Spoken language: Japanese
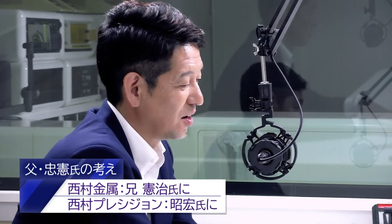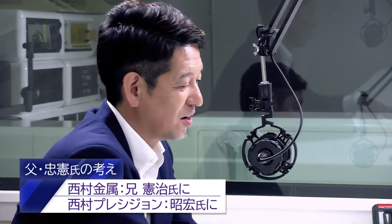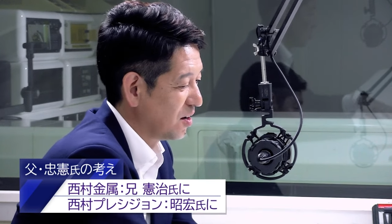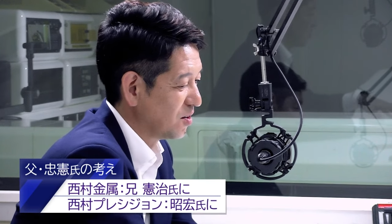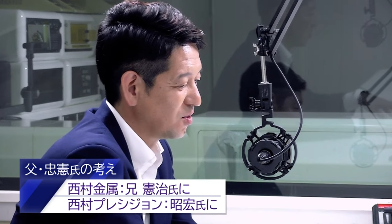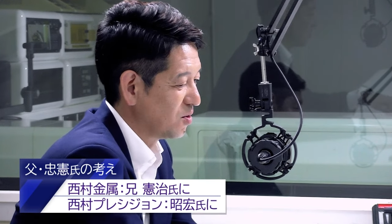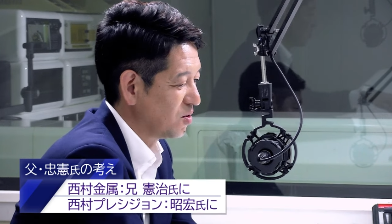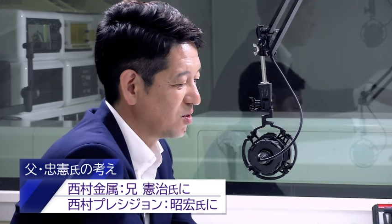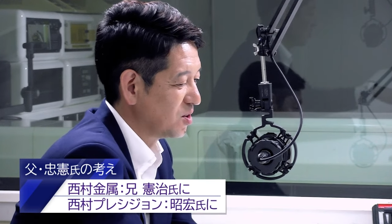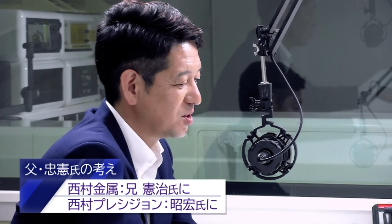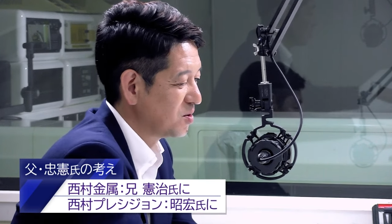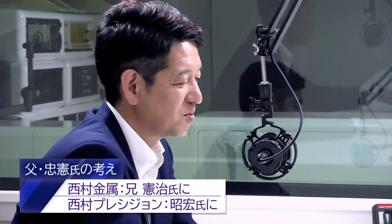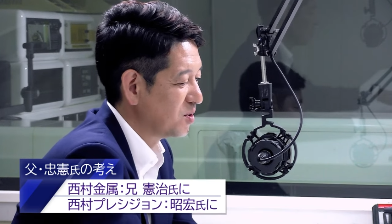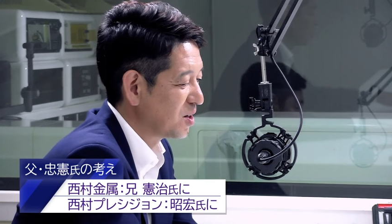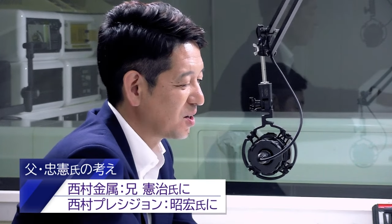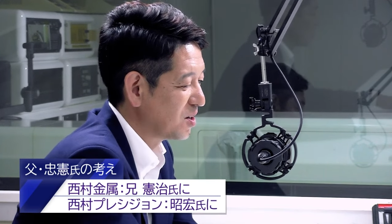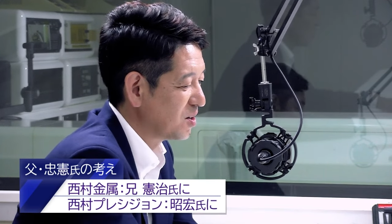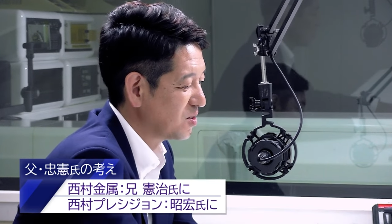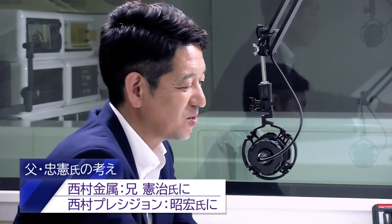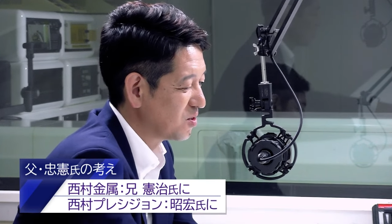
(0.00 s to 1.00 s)
その西村
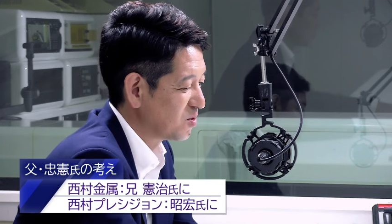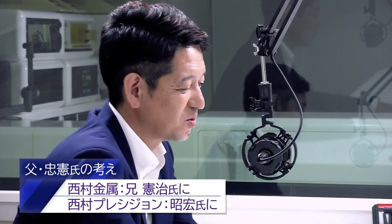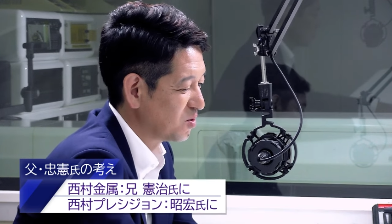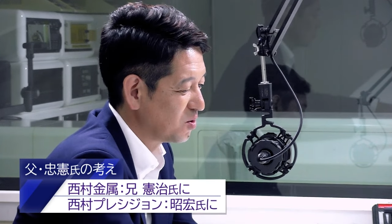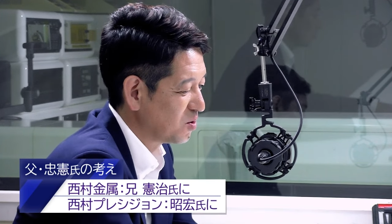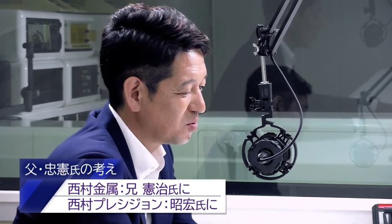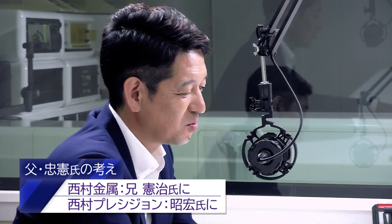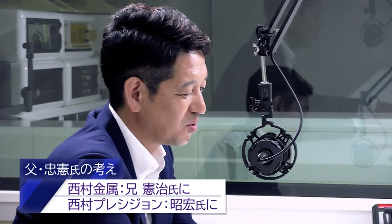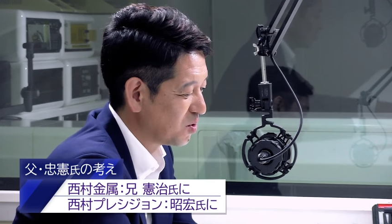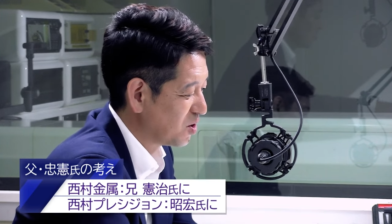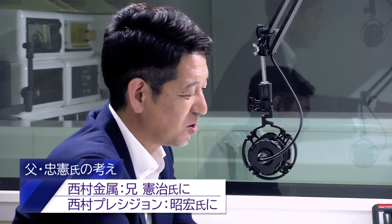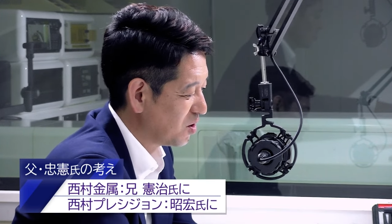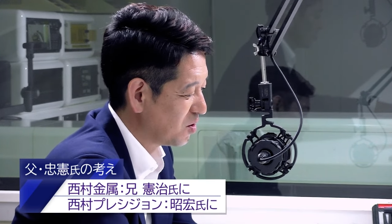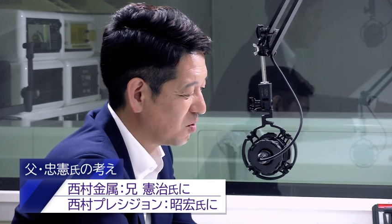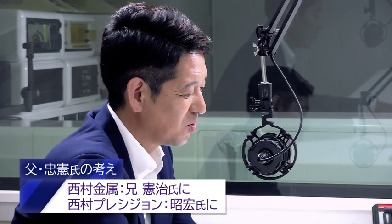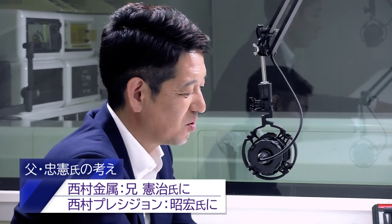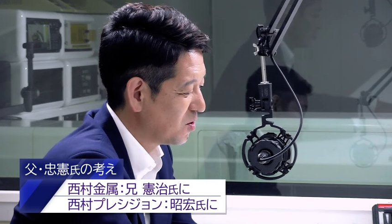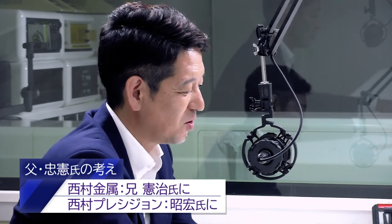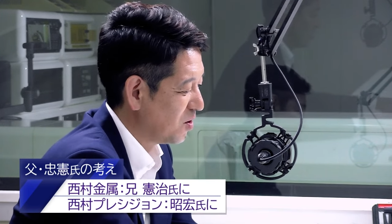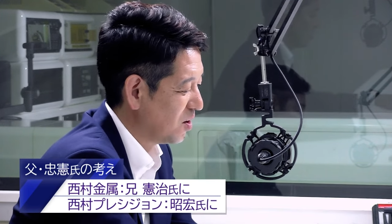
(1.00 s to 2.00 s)
金属の部品
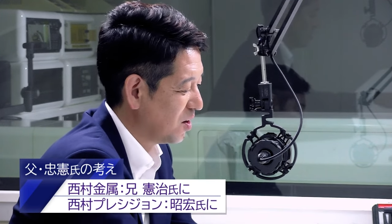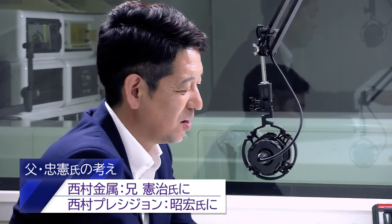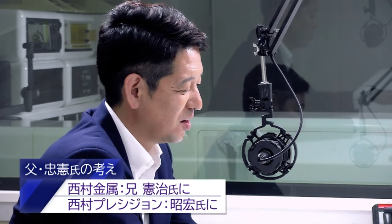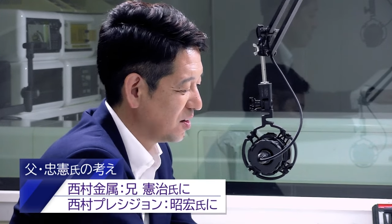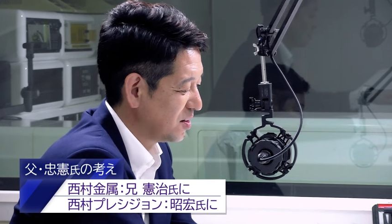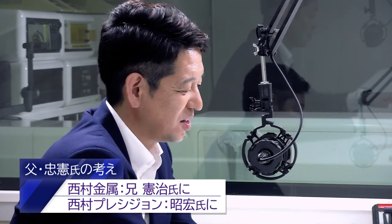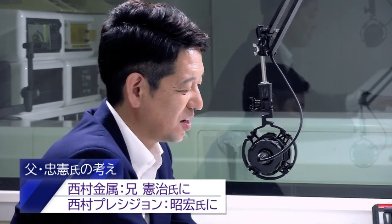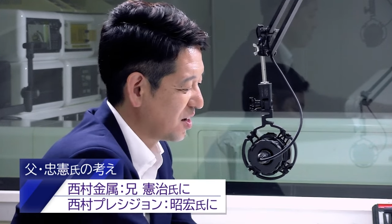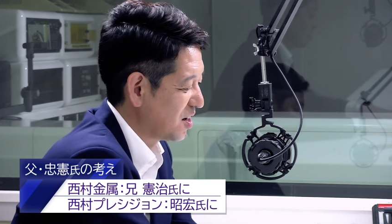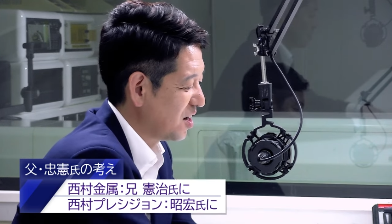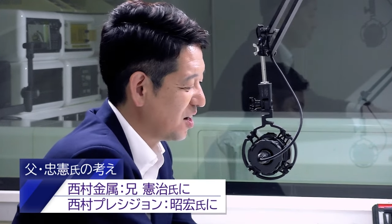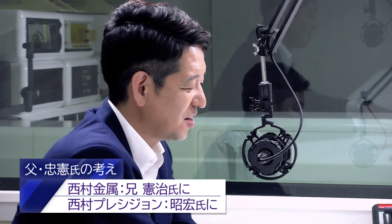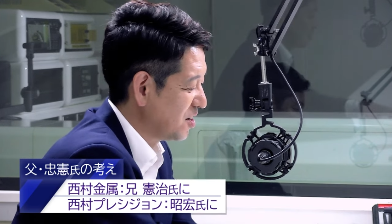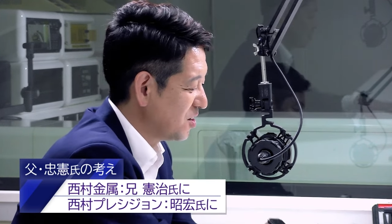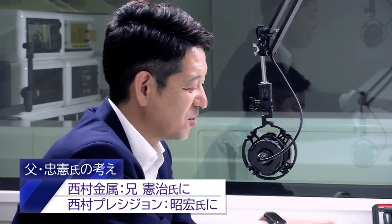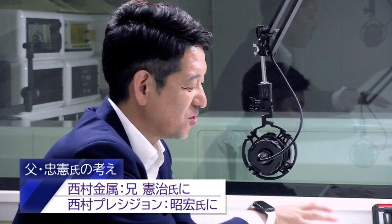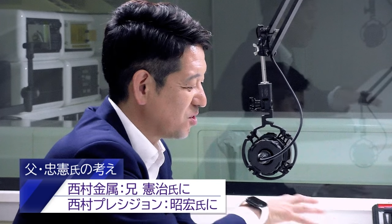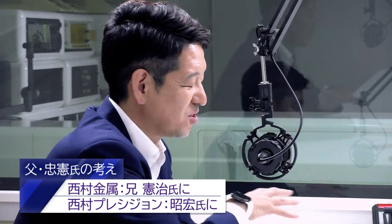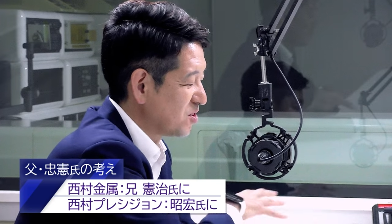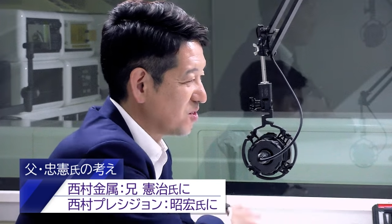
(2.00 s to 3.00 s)
を世界に
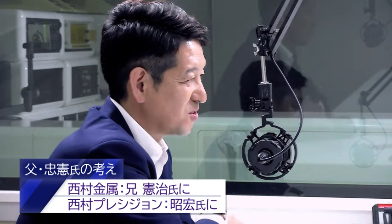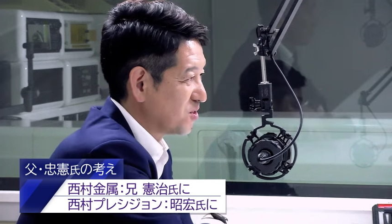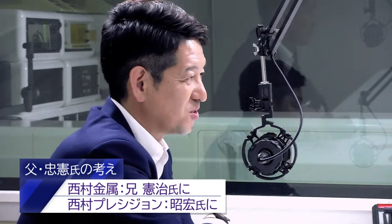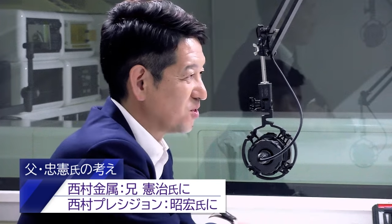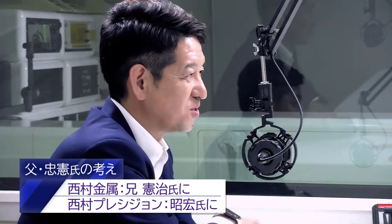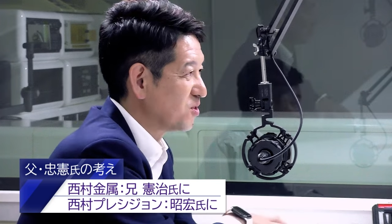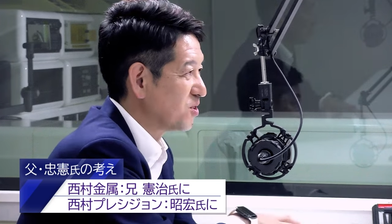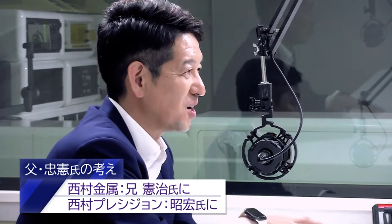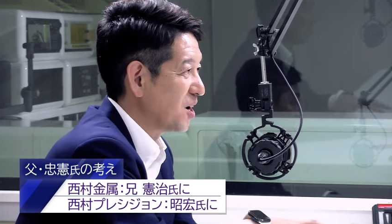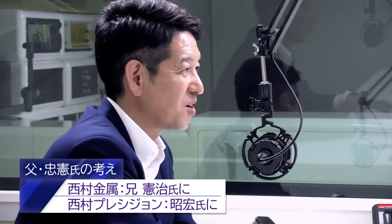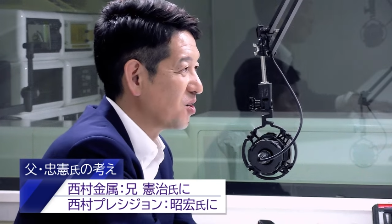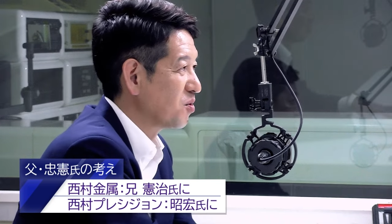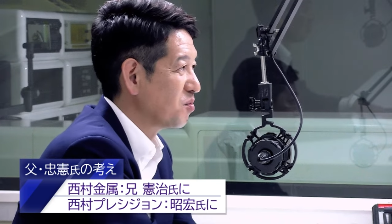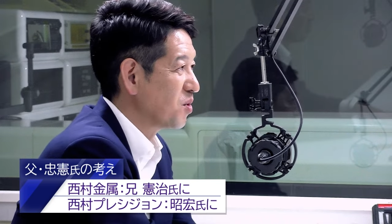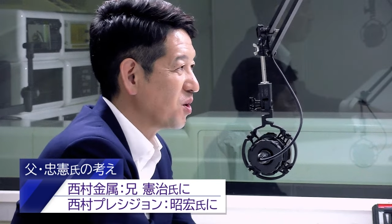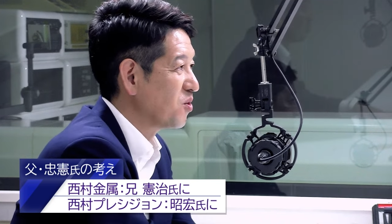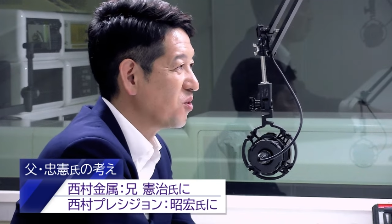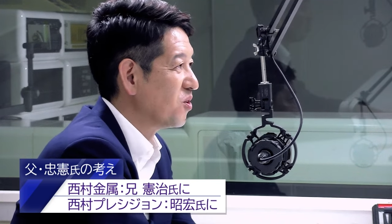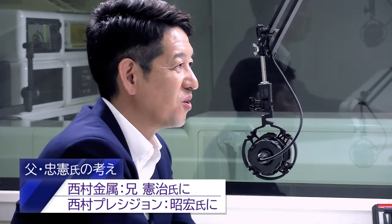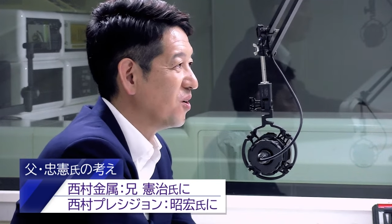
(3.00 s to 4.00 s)
輸出する役
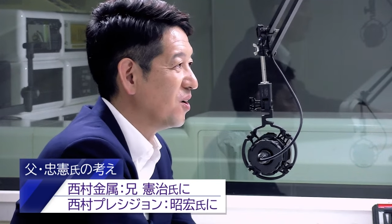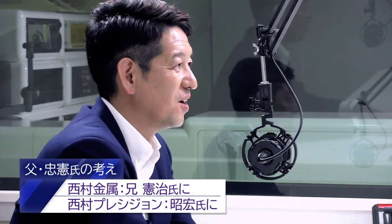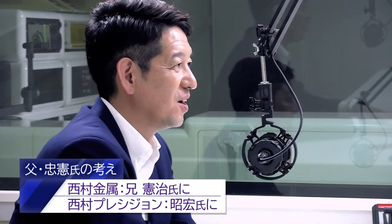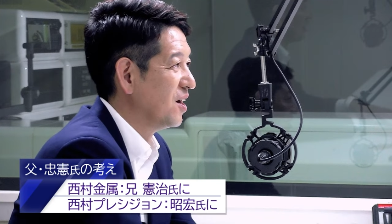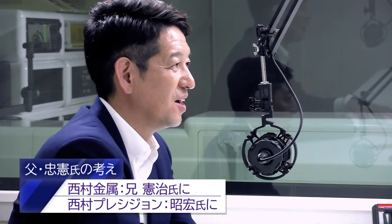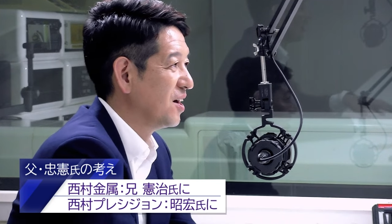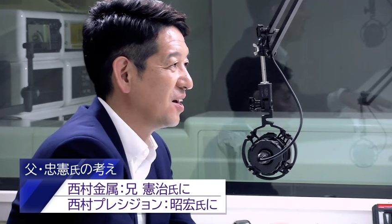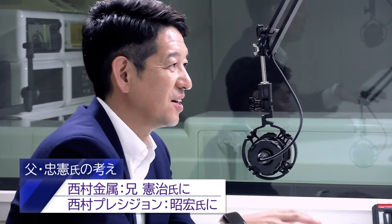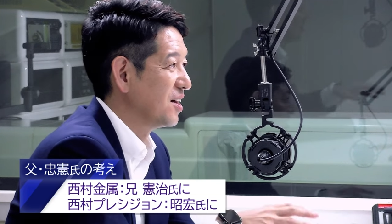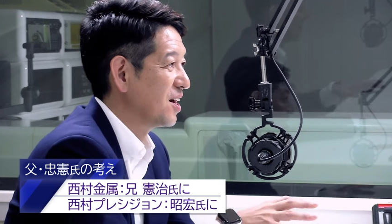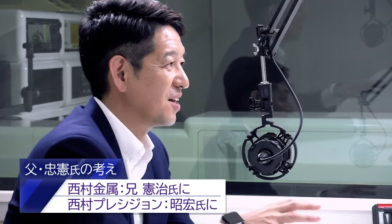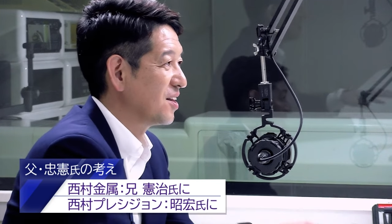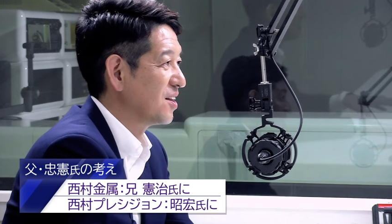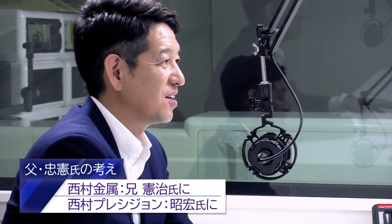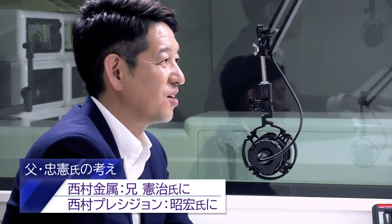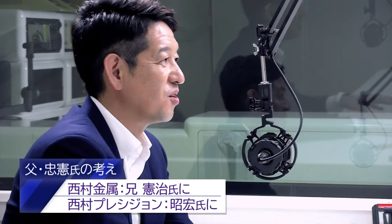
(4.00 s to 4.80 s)
目をやって